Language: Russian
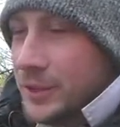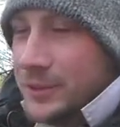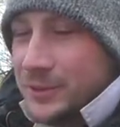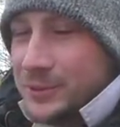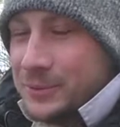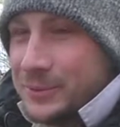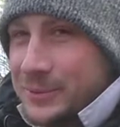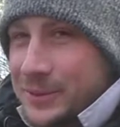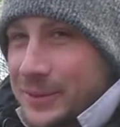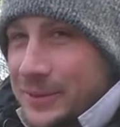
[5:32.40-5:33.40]
ты не
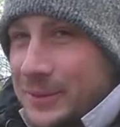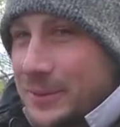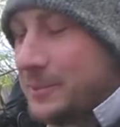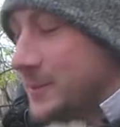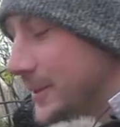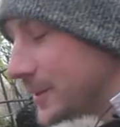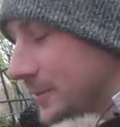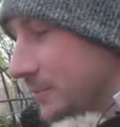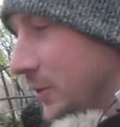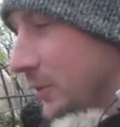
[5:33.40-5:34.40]
чувствуешь при
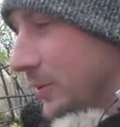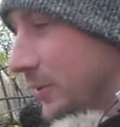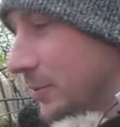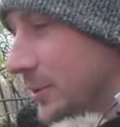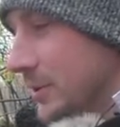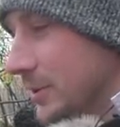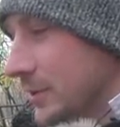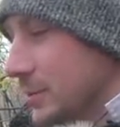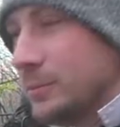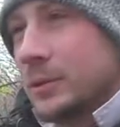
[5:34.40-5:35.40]
этом, но обычный,
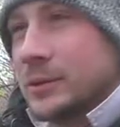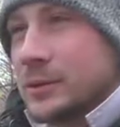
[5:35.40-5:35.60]
кто пил,